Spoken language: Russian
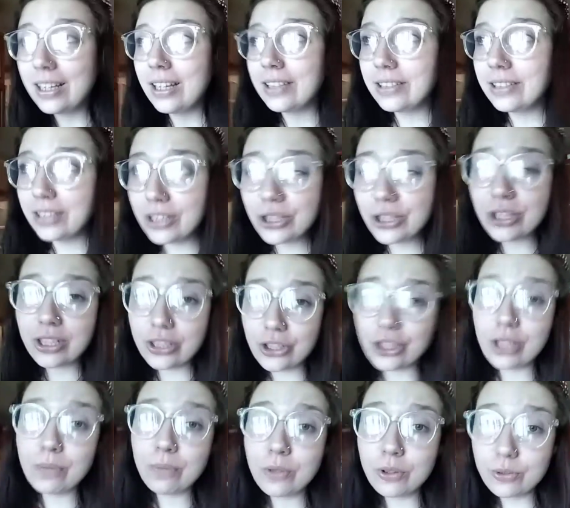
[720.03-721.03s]
нежели
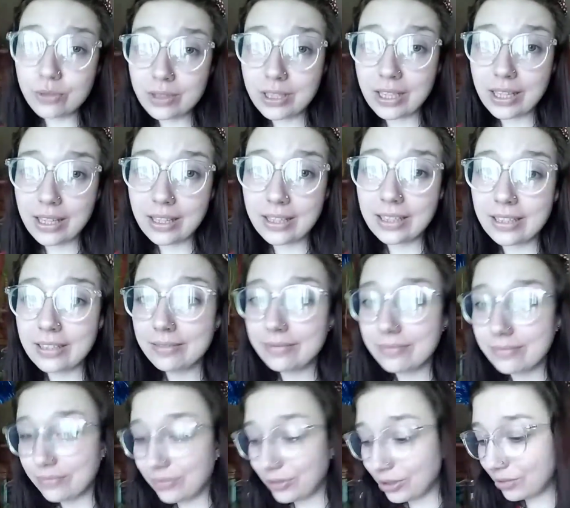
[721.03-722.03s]
чем людей.
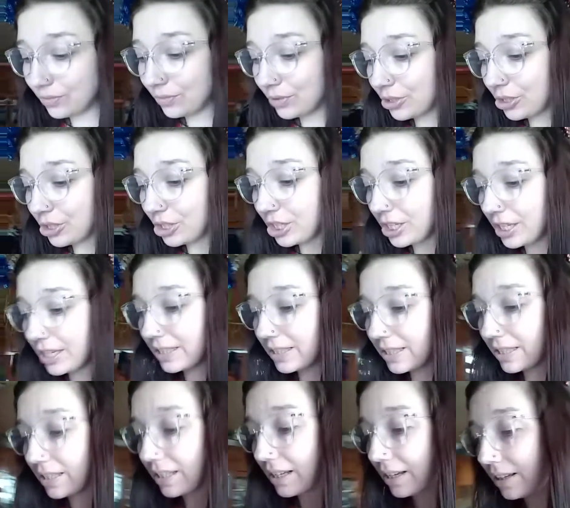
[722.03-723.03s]
Вот, вот
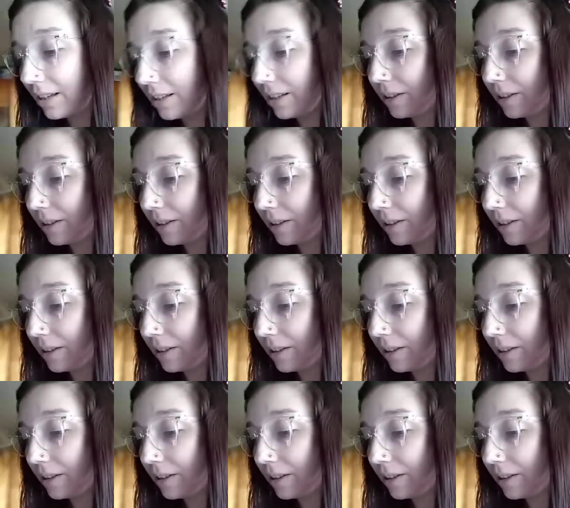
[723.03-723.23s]
честно.